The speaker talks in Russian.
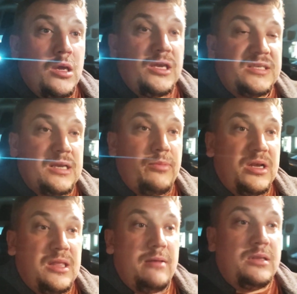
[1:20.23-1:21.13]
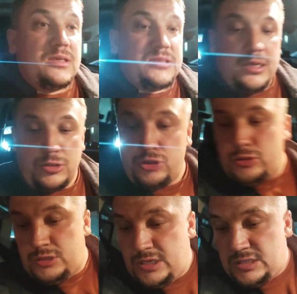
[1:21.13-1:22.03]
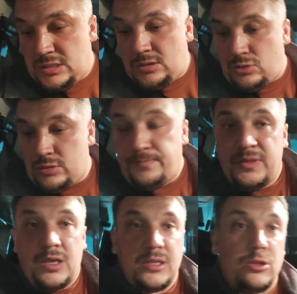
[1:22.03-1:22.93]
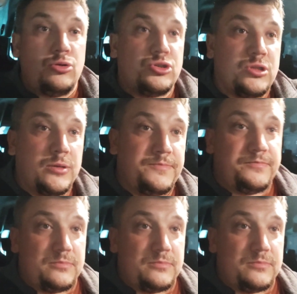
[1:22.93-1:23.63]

И самое главное, знаете, что интересно, народ? Это то, что